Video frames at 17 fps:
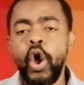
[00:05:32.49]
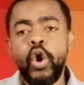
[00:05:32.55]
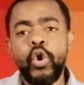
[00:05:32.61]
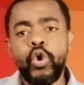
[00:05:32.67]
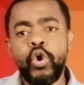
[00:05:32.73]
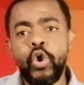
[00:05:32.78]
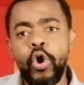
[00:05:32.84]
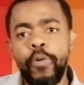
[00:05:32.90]

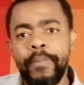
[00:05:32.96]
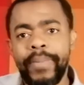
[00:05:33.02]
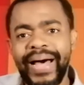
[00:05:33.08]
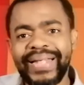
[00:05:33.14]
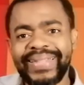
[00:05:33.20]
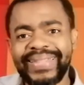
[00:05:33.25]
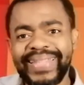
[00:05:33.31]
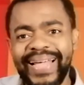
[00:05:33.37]
Le
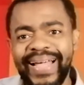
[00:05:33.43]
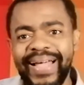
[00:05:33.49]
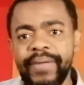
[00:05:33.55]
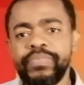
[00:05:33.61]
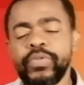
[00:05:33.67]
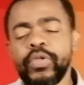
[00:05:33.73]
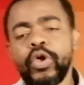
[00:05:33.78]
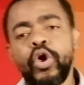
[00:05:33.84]
matin,
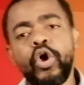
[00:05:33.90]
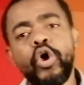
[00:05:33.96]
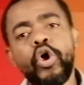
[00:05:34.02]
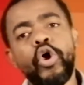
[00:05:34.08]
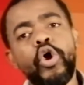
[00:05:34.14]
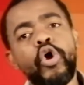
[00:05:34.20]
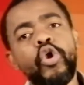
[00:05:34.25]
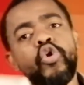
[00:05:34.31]

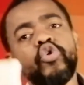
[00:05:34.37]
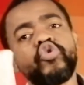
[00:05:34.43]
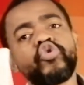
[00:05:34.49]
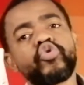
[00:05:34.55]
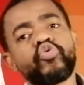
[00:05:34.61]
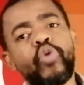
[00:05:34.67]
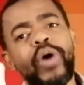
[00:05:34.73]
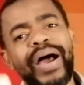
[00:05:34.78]
et le
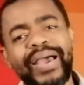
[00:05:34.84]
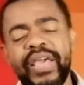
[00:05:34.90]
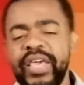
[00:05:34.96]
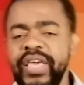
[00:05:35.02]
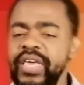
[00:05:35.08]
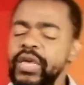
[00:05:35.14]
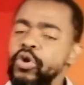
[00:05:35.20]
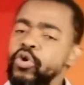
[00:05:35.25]
soir.
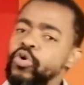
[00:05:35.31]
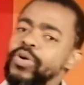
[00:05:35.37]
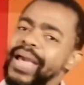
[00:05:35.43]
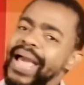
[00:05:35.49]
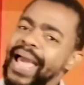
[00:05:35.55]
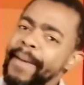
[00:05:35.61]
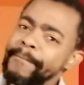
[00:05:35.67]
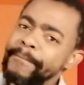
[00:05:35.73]
Il eut
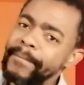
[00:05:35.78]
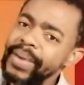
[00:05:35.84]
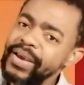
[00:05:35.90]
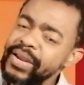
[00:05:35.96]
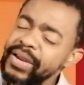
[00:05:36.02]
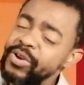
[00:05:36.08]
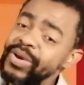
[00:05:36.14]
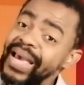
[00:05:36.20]
un,
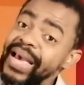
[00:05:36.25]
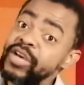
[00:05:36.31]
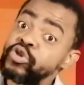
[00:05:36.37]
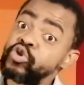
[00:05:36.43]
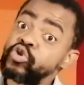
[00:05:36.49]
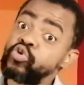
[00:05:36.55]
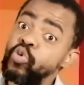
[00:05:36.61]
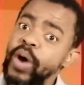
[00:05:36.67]
il un
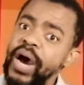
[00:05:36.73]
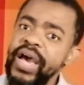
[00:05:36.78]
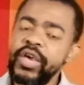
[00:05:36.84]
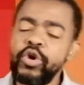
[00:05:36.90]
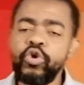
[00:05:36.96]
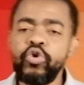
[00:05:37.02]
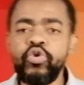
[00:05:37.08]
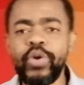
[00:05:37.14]
soir,
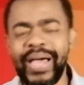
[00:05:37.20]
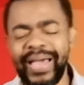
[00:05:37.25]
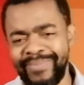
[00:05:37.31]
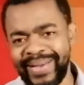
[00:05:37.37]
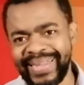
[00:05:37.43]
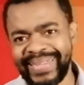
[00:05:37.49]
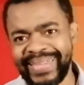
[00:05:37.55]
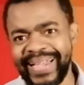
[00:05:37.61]
il eut un
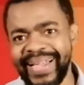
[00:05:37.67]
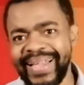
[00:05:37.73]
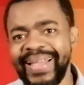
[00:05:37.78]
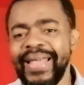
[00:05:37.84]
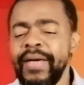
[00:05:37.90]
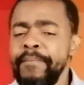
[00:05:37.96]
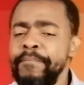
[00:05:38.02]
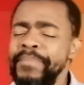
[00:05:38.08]
matin.
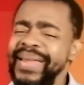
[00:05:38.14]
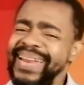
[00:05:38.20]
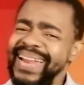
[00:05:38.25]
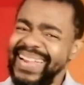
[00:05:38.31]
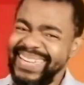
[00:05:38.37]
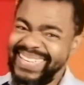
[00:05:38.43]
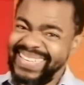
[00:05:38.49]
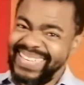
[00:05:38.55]

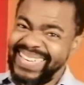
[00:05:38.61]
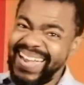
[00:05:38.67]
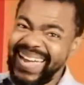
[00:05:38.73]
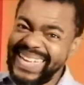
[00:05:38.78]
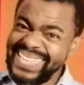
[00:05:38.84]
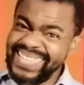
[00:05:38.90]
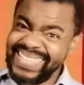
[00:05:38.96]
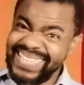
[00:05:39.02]
Maintenant,
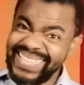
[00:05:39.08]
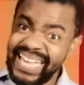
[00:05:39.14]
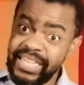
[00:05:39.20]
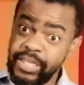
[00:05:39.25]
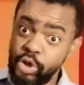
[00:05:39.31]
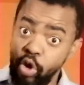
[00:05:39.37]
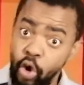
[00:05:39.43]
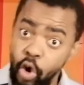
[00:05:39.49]
dans
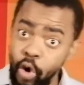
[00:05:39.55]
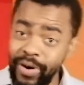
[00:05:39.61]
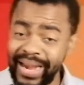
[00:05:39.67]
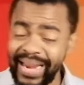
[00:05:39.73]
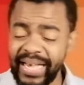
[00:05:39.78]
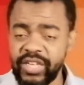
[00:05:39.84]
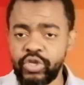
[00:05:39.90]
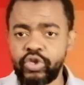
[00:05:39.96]
cette
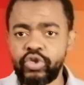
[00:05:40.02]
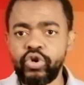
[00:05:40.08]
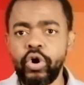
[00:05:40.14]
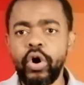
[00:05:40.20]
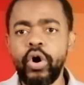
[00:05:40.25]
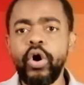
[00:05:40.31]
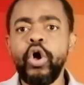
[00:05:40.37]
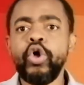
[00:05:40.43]

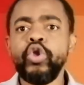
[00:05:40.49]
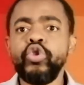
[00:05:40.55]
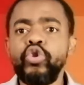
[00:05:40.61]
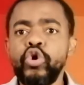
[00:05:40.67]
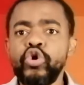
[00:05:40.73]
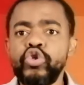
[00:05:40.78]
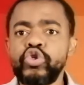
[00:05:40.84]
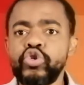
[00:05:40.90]
connexion
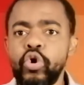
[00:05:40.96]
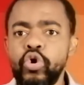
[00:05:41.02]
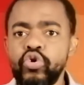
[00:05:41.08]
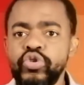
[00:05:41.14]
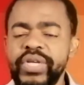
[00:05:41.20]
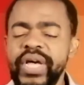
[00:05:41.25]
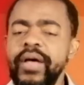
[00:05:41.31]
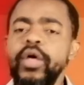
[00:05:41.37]
de
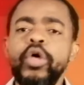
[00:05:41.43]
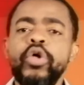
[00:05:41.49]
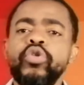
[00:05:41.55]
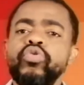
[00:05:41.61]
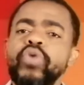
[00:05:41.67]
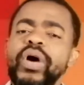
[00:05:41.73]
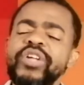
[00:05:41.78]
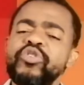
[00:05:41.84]
choses,
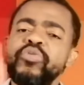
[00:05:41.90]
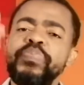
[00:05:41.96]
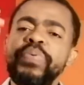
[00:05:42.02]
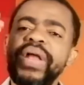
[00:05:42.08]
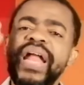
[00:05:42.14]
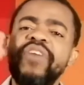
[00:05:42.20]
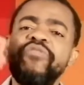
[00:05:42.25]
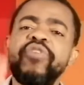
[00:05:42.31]
toi, tu
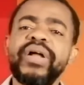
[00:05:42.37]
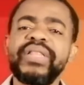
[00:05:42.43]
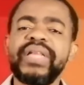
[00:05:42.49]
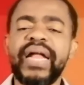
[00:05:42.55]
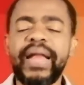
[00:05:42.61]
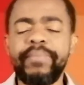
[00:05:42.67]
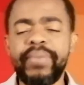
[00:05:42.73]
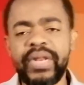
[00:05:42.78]
peux l'avoir
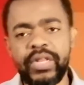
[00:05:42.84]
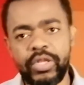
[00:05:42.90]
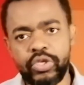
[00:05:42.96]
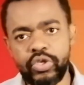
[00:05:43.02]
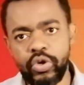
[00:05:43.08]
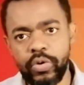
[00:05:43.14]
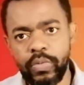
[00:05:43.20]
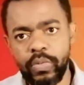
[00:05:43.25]
dans la
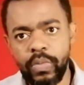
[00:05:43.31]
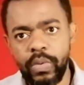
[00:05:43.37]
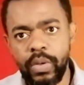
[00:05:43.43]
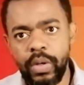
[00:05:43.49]
bénédiction.